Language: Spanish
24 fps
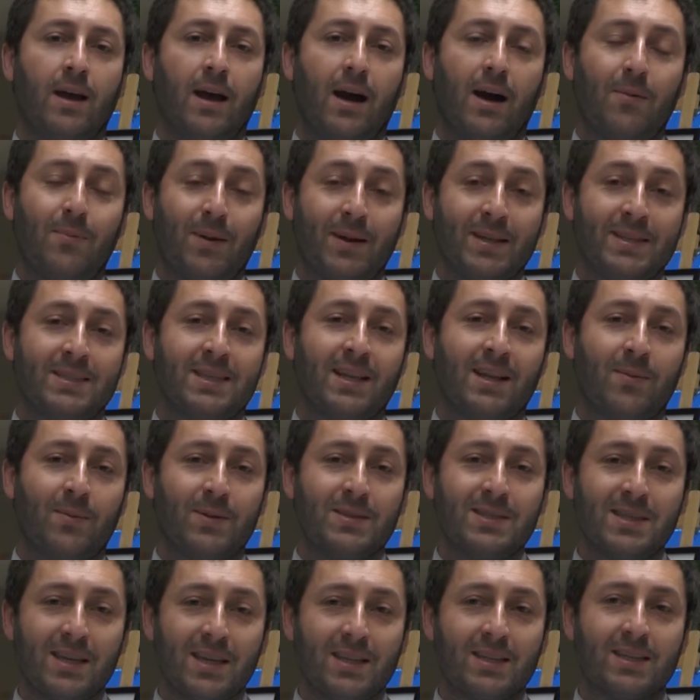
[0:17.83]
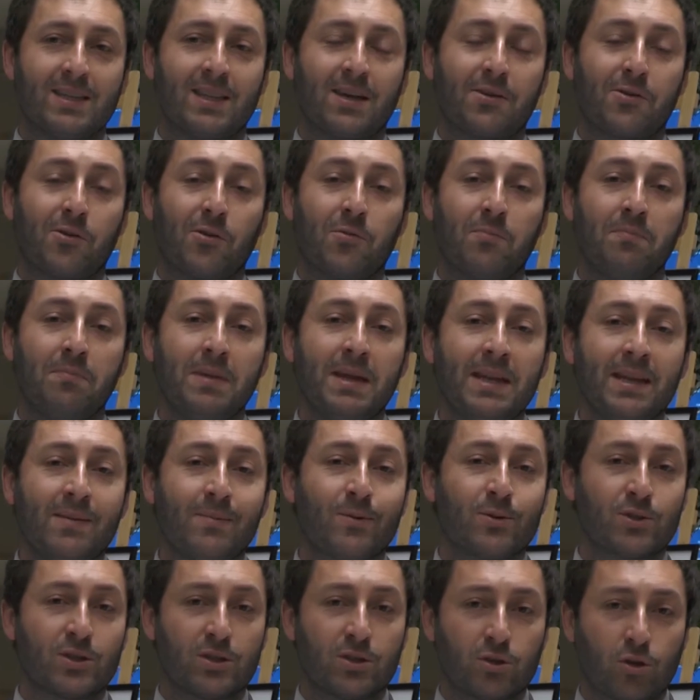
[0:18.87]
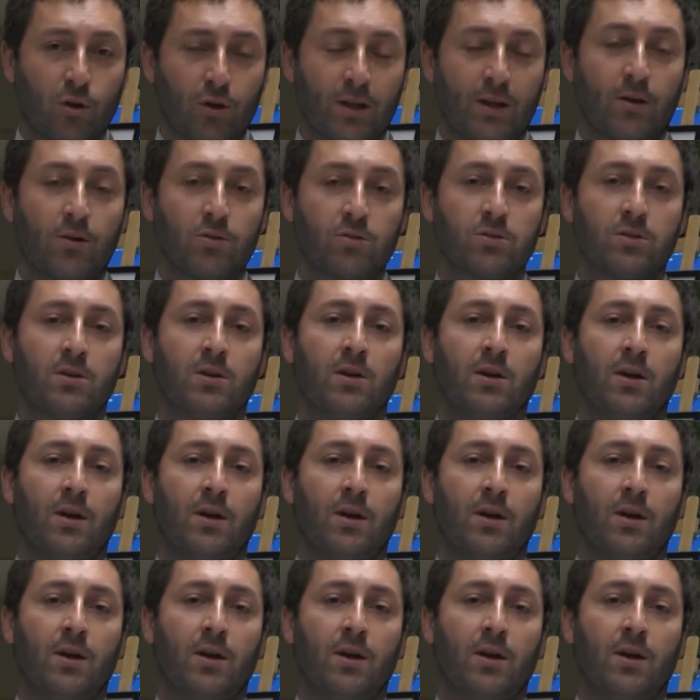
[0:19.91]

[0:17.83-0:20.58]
aparece la presidenta con mínimos históricos.